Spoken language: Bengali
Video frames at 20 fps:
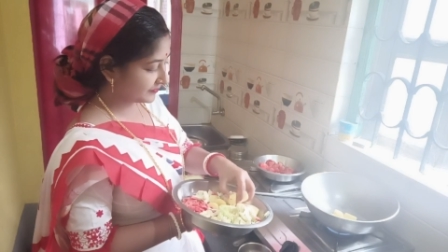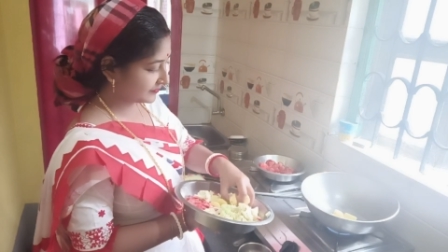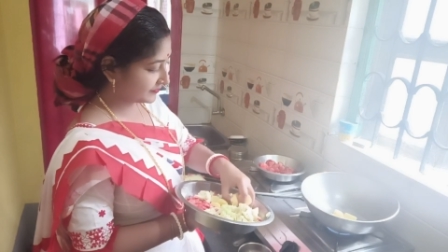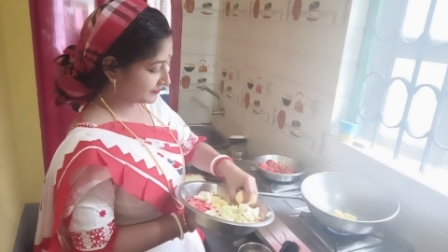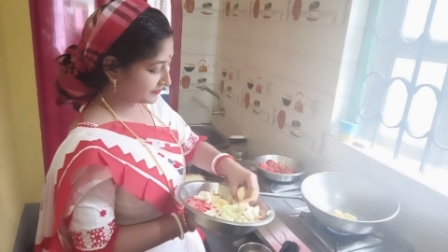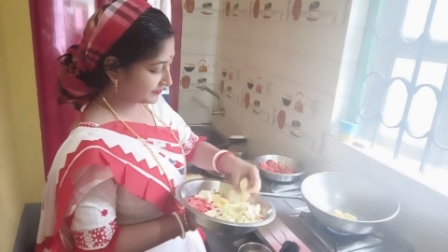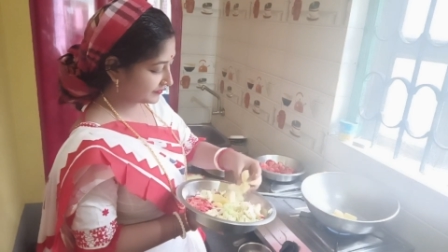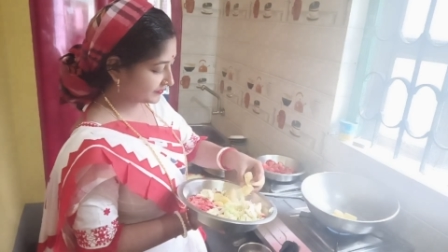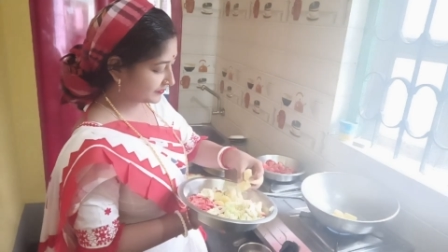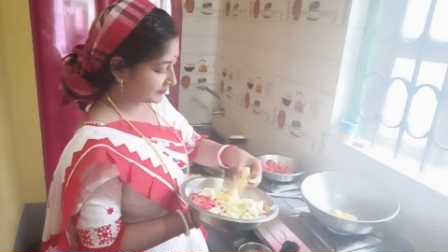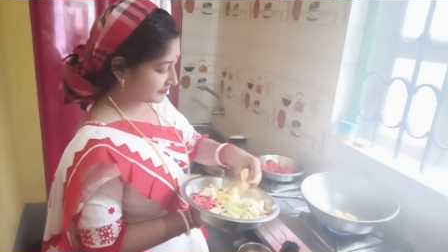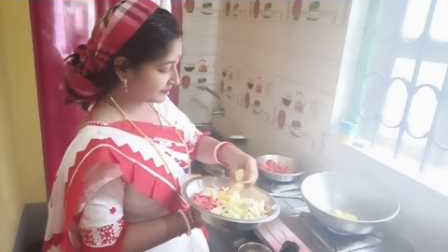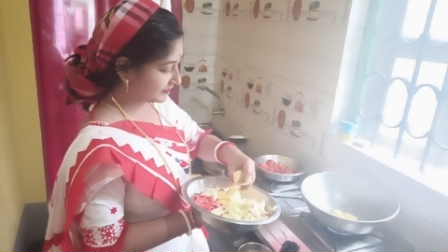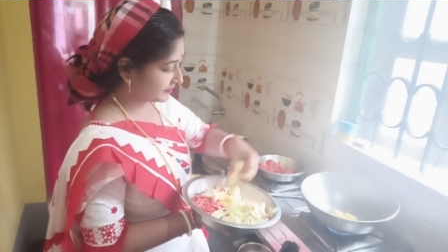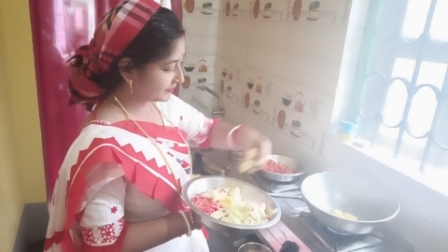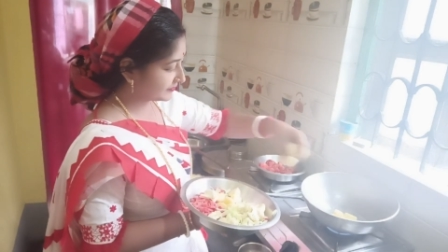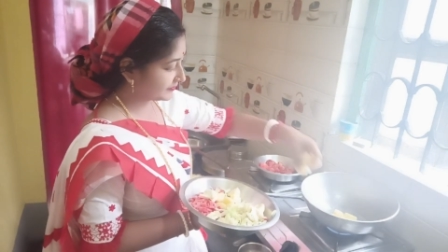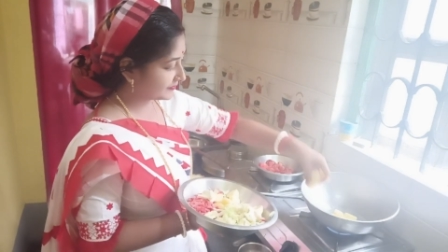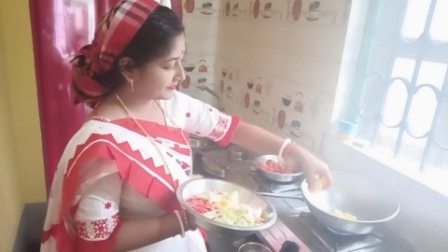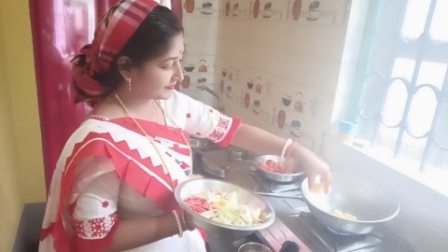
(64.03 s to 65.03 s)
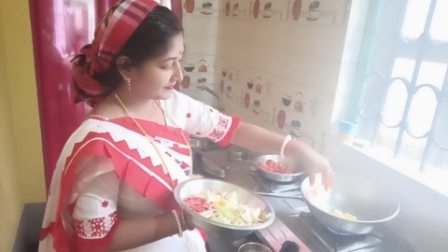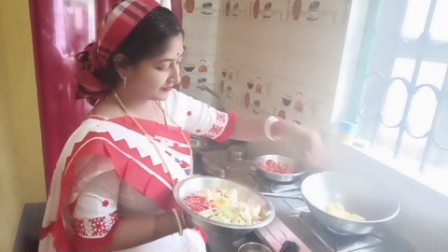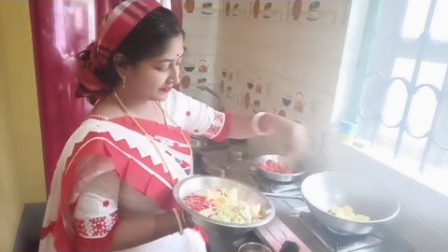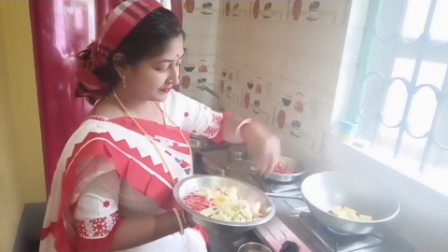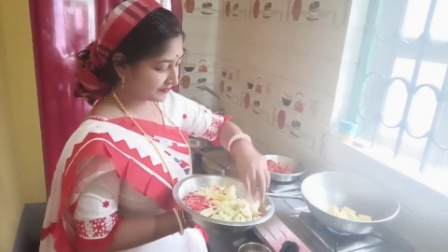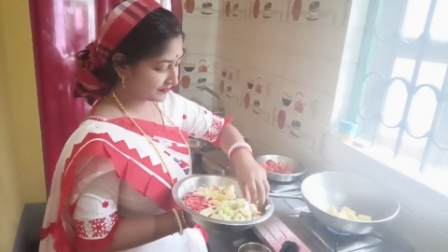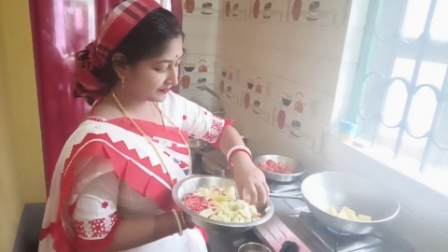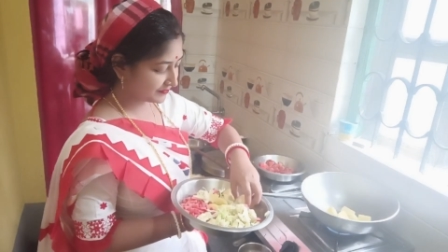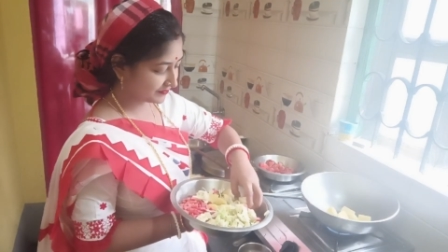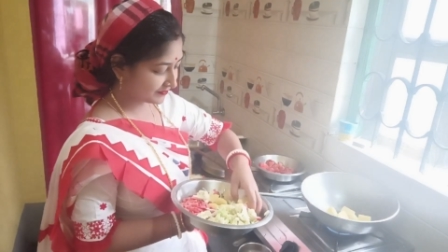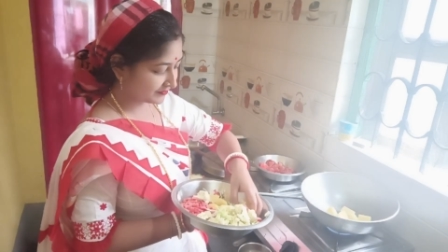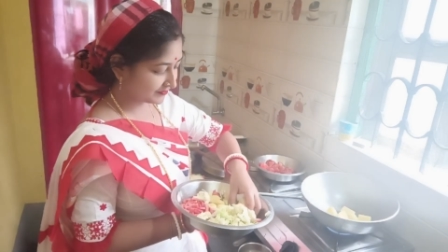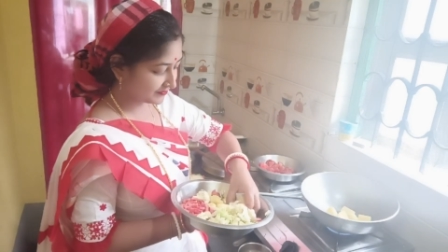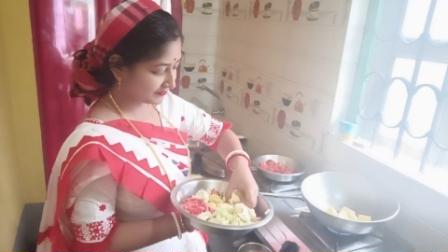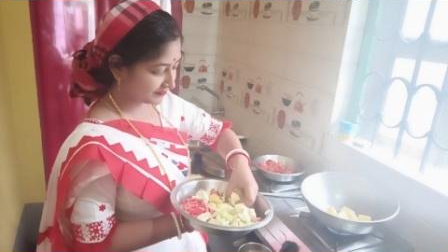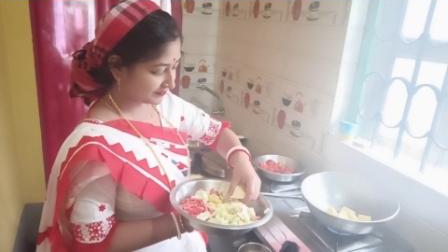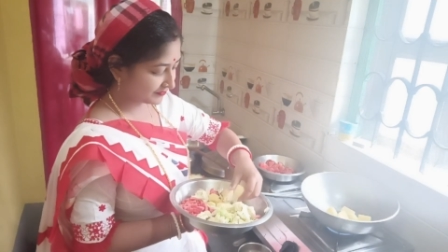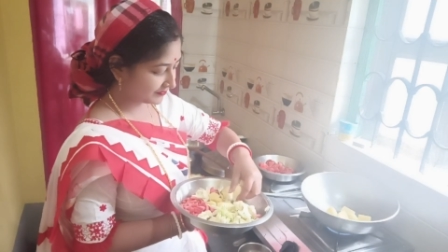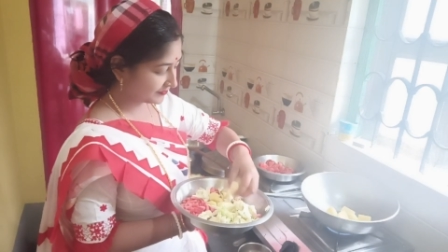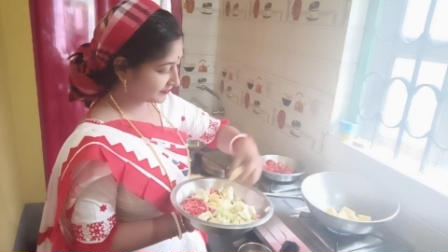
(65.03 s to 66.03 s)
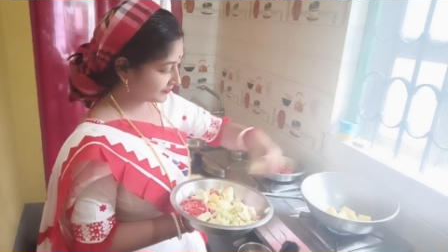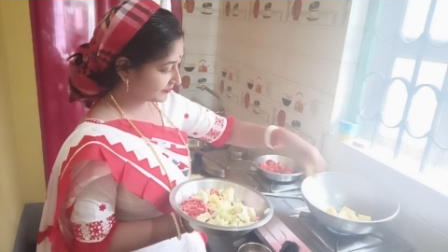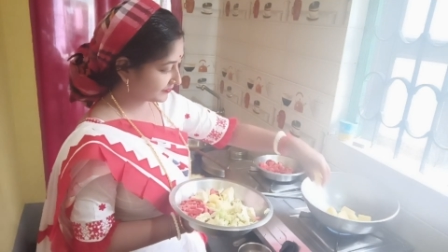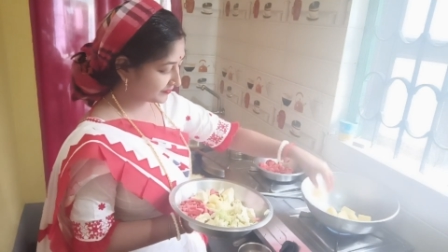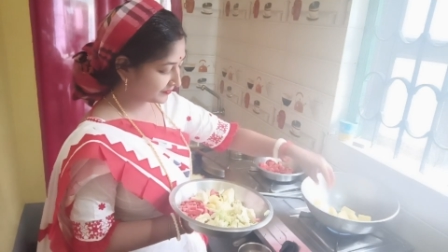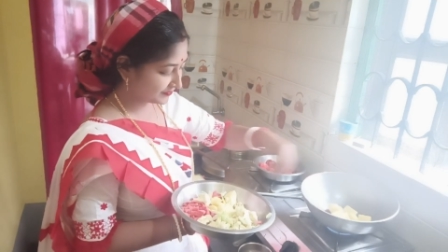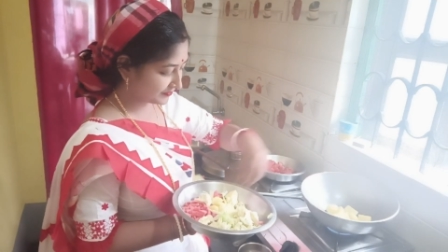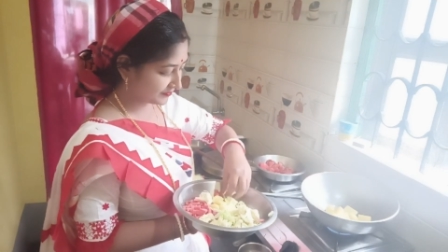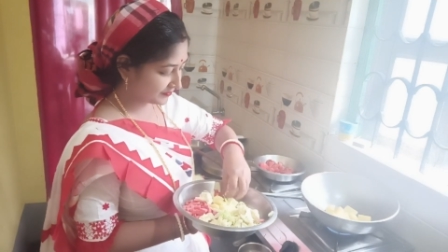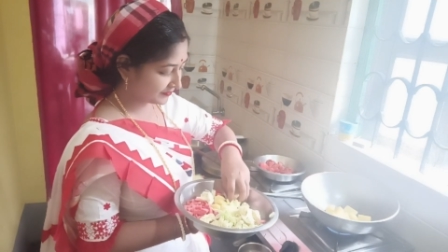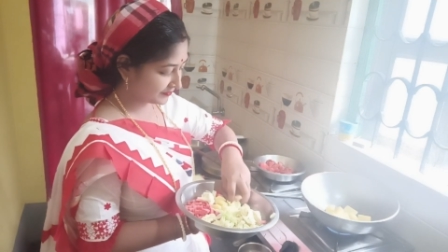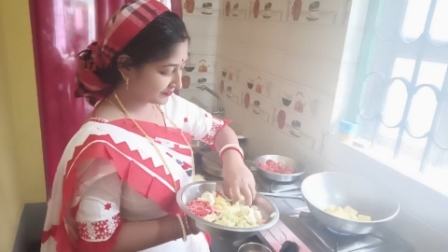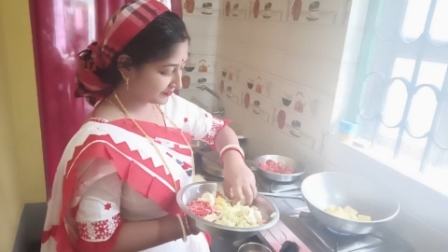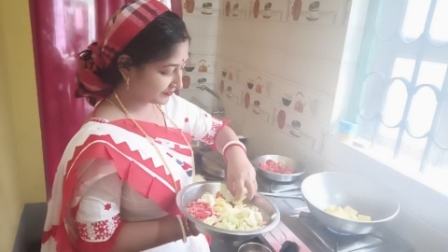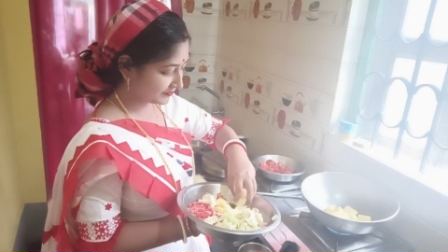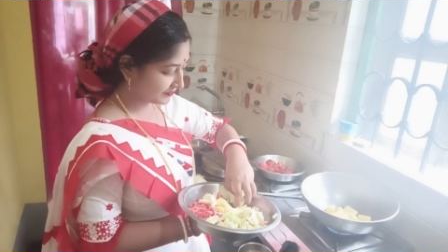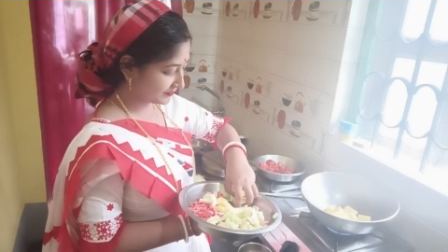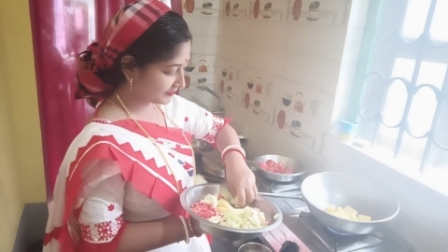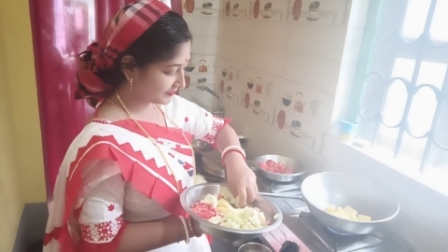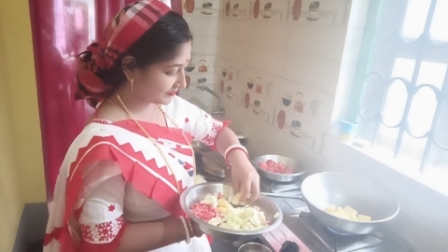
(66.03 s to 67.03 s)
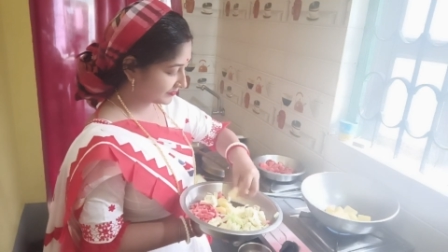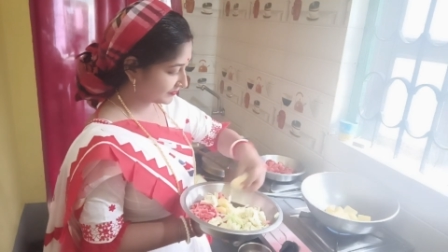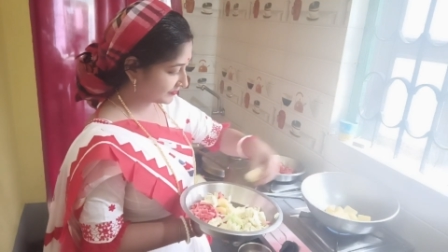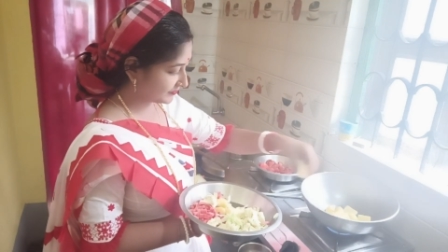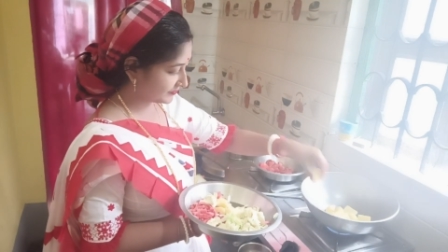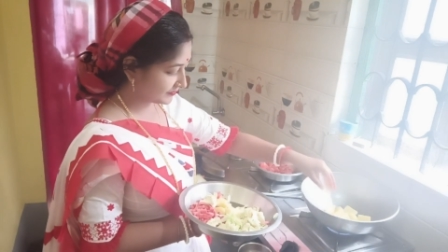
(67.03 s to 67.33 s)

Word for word: তো আমি প্রথমে কড়াইয়ে তেজপাতা তেল